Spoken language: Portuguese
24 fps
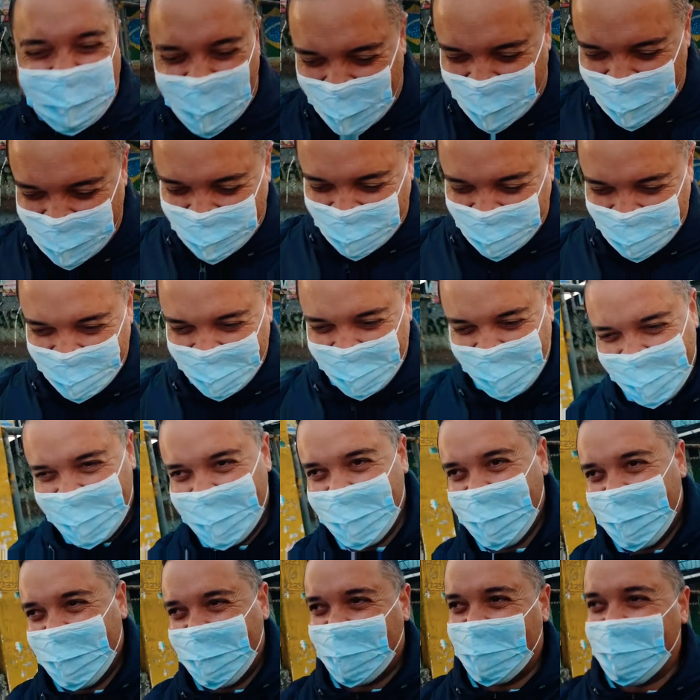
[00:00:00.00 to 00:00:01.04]
Sabe?
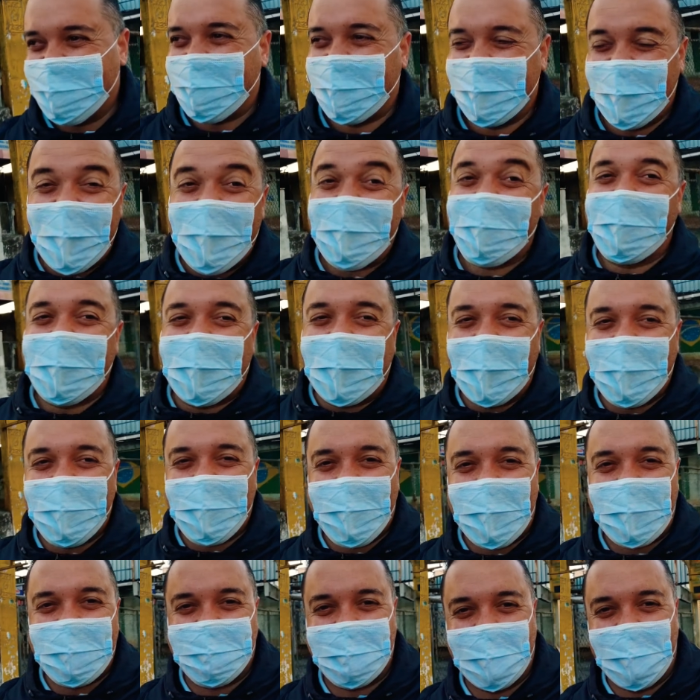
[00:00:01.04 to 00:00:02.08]
Eu falei, obrigado
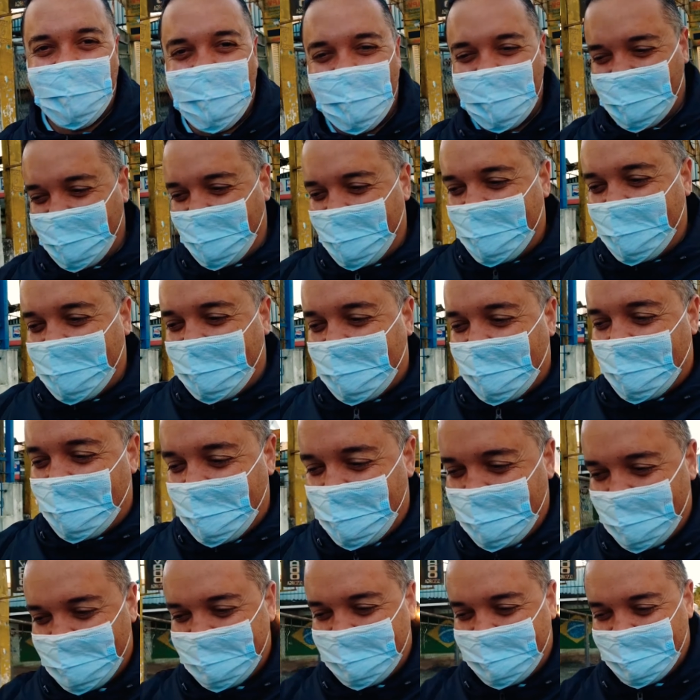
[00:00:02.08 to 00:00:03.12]
por baixar o vidro aí,
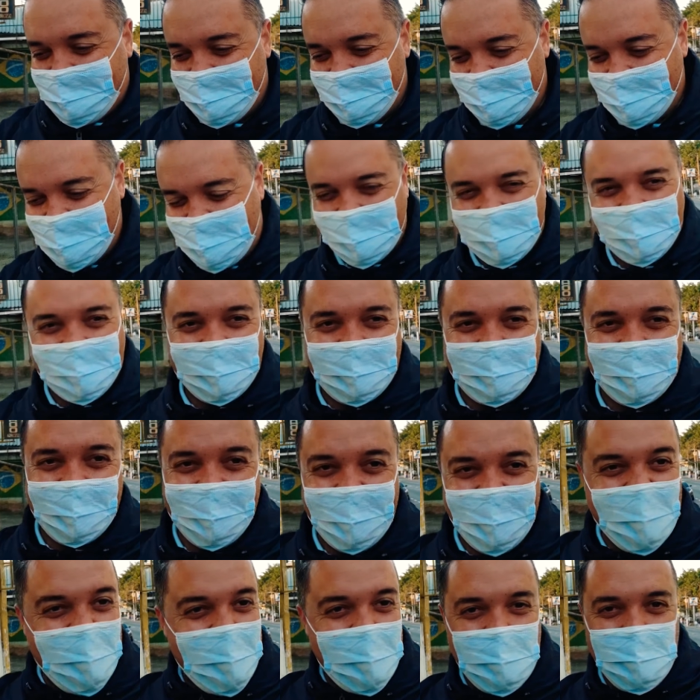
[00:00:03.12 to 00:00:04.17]
cara. Tamo junto.
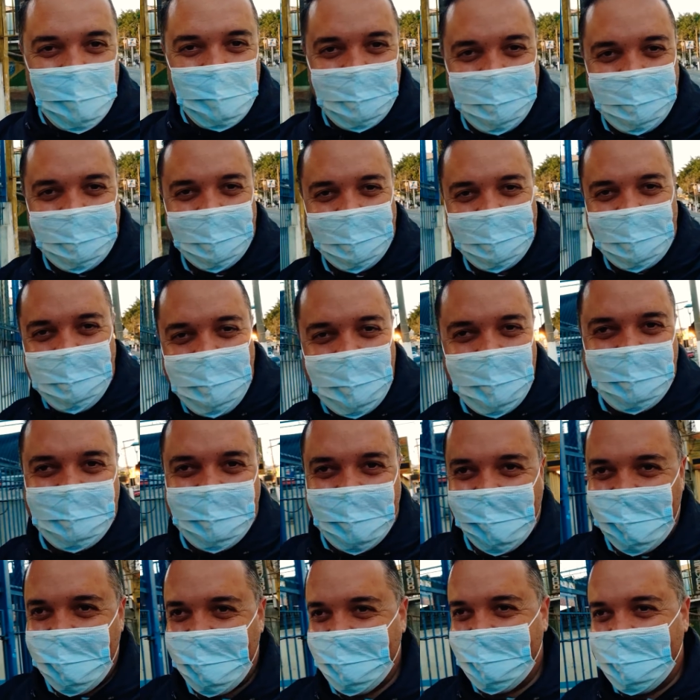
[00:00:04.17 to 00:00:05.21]
Ele, ô, oh, Deus
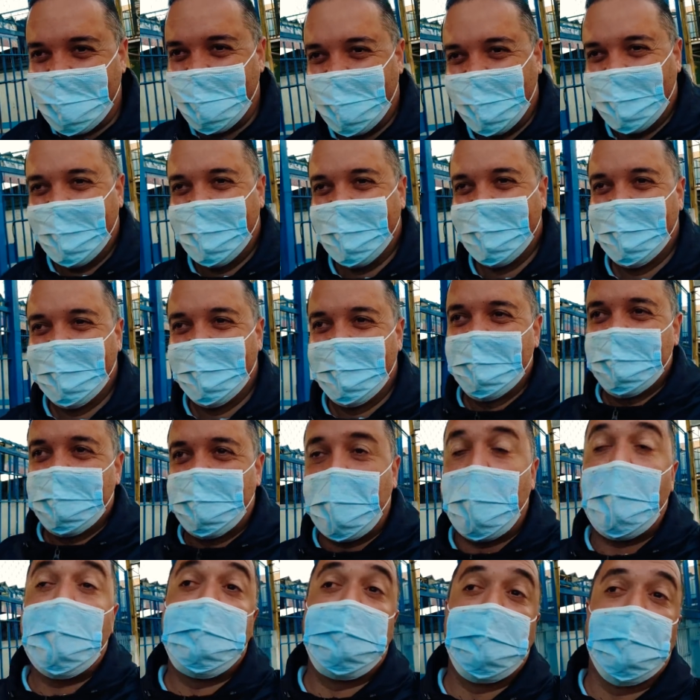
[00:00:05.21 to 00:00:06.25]
abençoe.
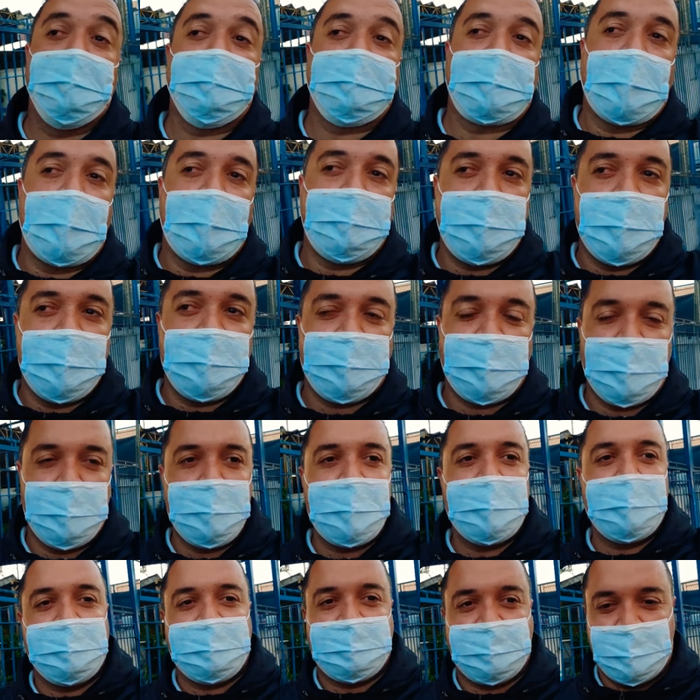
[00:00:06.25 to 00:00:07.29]
Sabe? Os caras mais
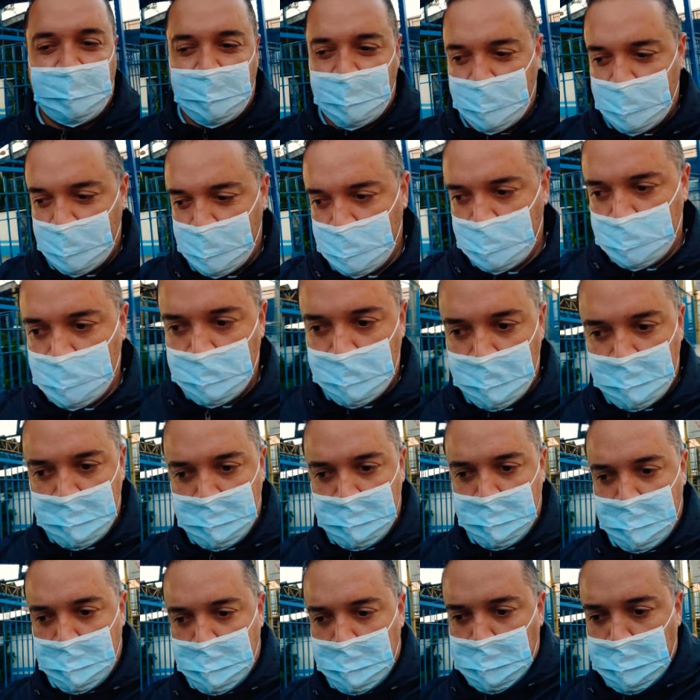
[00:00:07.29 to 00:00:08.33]
firmeiros assim, ó.
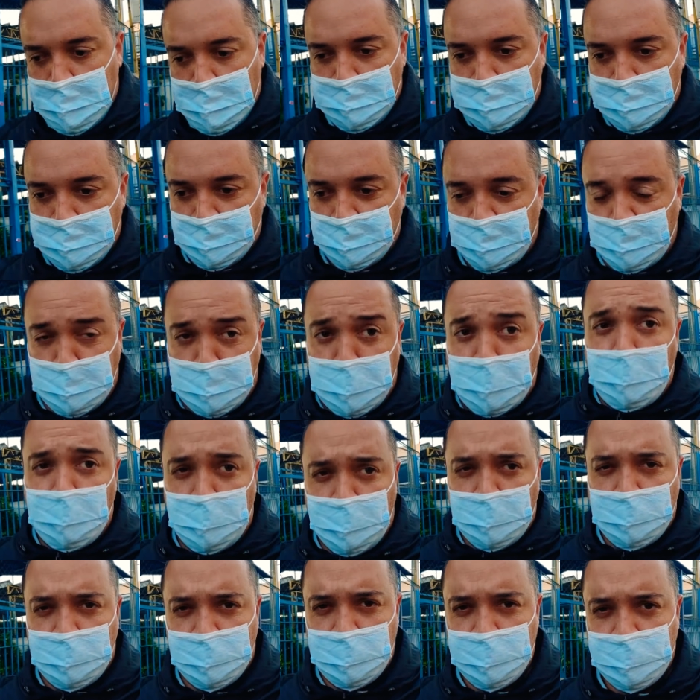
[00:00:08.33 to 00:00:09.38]
Tipo
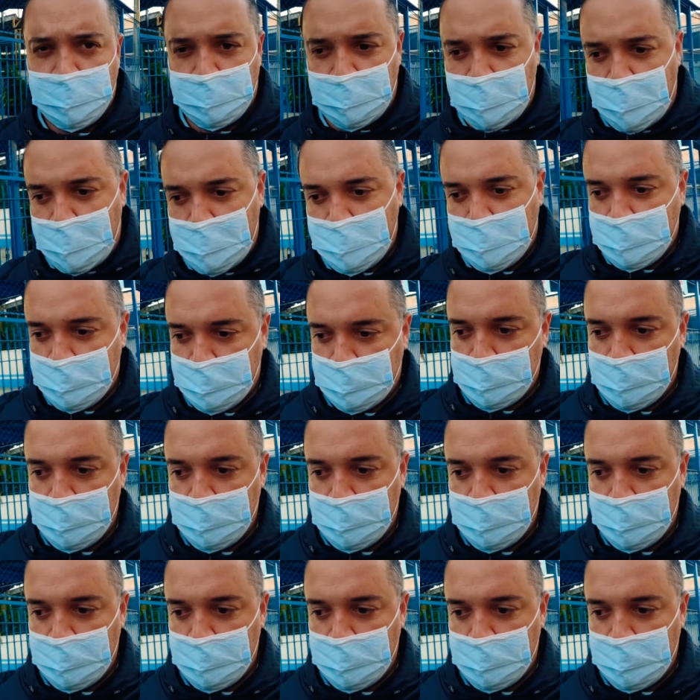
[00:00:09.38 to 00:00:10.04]
um, né?